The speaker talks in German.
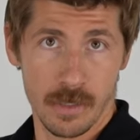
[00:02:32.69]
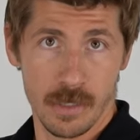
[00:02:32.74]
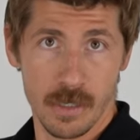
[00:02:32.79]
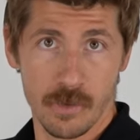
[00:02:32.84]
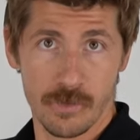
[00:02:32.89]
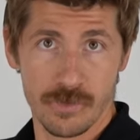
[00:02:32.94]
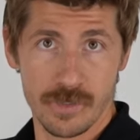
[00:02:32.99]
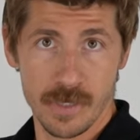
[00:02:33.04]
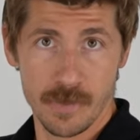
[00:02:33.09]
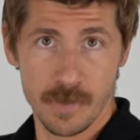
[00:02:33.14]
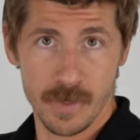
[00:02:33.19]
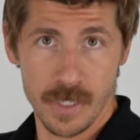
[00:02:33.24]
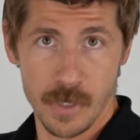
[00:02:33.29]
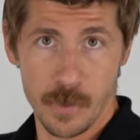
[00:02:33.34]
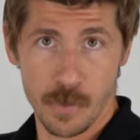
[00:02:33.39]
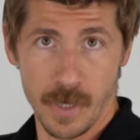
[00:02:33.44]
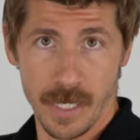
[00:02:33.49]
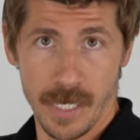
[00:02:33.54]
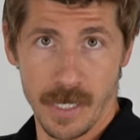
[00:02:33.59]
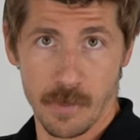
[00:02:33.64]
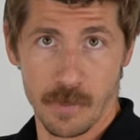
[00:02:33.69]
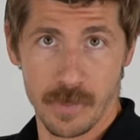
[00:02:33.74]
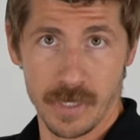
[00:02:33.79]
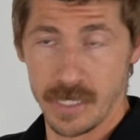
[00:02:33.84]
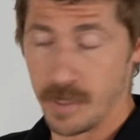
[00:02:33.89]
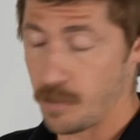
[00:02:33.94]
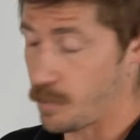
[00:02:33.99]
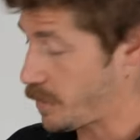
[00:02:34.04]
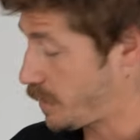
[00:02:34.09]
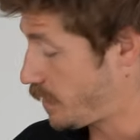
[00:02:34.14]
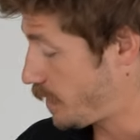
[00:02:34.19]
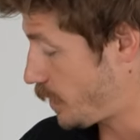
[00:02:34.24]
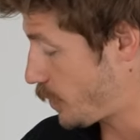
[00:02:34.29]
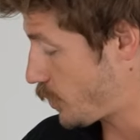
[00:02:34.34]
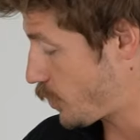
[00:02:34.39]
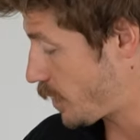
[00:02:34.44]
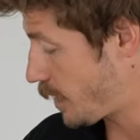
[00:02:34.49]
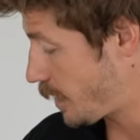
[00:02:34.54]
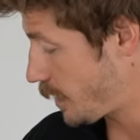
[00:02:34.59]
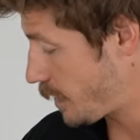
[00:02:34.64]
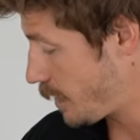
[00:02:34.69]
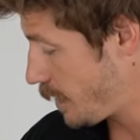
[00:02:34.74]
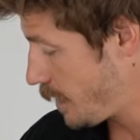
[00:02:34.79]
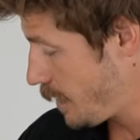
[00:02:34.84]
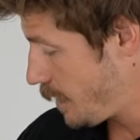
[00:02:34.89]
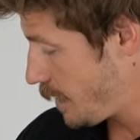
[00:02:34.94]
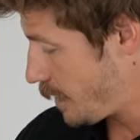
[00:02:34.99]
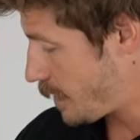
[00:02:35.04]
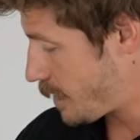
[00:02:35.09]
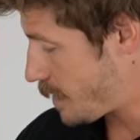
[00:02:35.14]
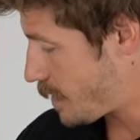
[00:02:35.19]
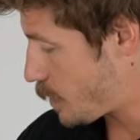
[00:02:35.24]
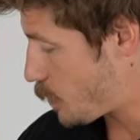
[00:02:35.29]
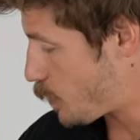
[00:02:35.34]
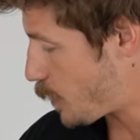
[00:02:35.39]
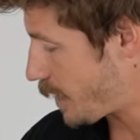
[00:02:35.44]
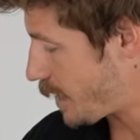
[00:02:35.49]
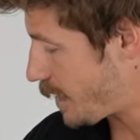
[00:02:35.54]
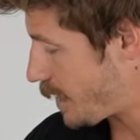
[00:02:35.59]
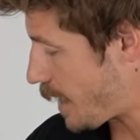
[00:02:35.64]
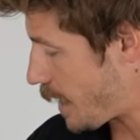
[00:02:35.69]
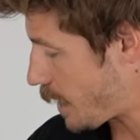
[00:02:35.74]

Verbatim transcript: auf dem Display am Bedienpanel steht. Das ist bei den